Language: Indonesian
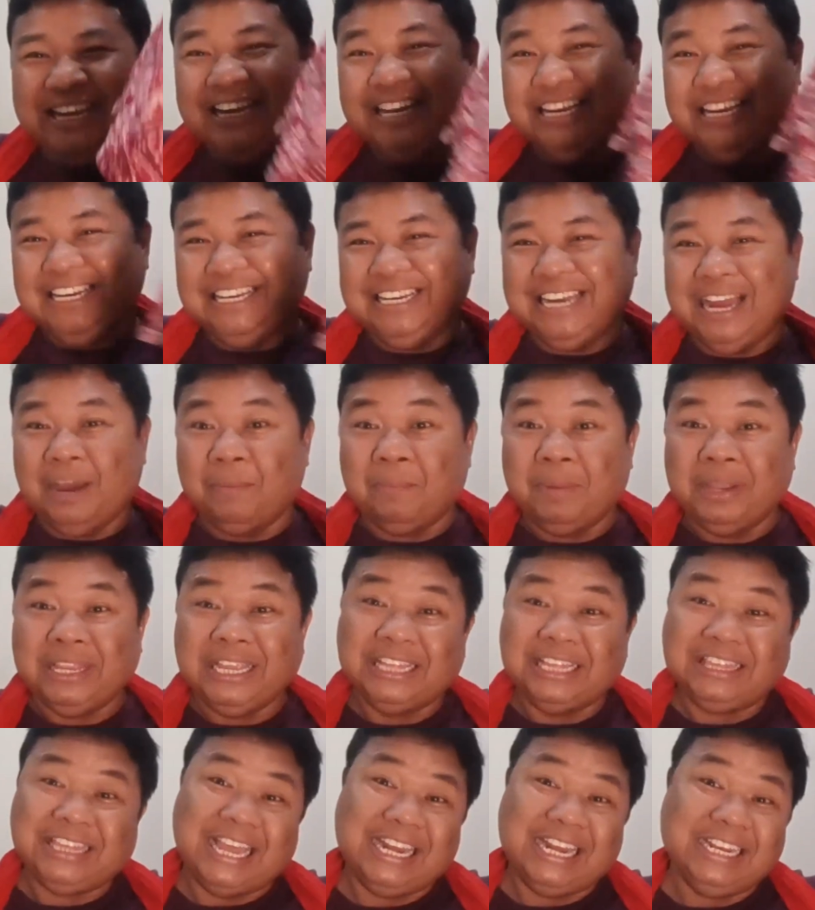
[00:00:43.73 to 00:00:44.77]
Ini
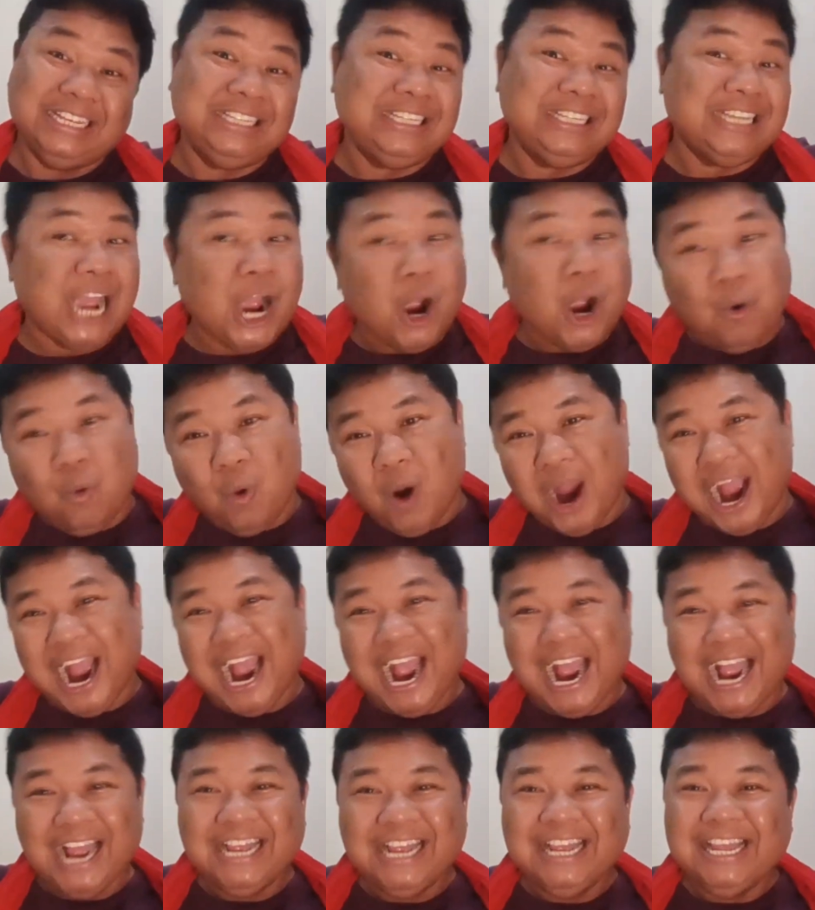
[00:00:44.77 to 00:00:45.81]
namanya tari
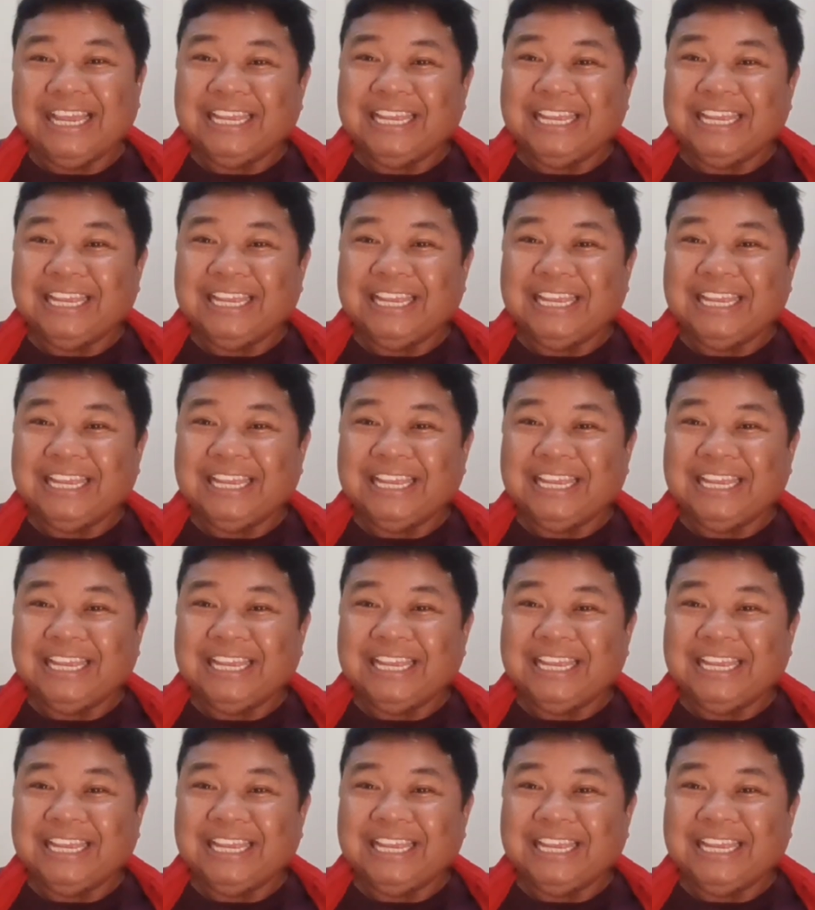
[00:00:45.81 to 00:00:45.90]
Jawa.